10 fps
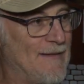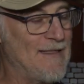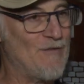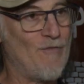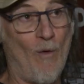
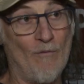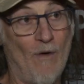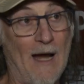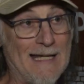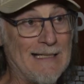des fonds
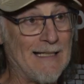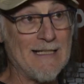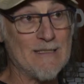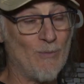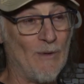va à
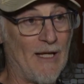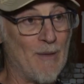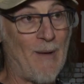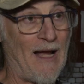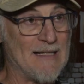l'église pour les
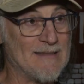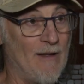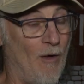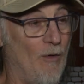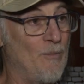
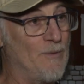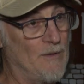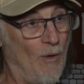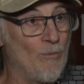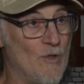réparations, puis
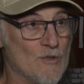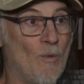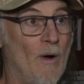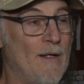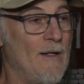non de
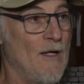besoin.